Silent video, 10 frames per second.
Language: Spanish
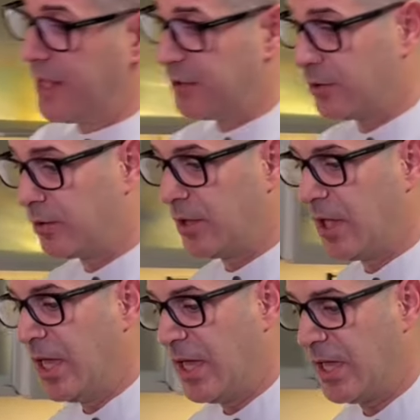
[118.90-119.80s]
lento
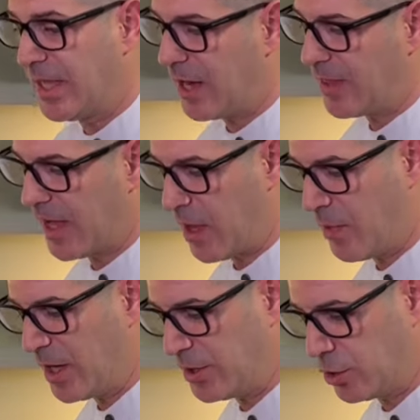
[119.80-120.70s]
y ya lo
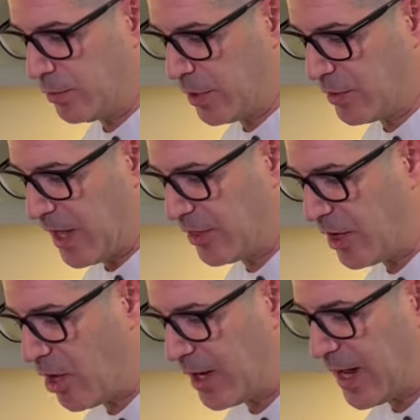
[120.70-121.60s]
dejamos ahí sobre unas dos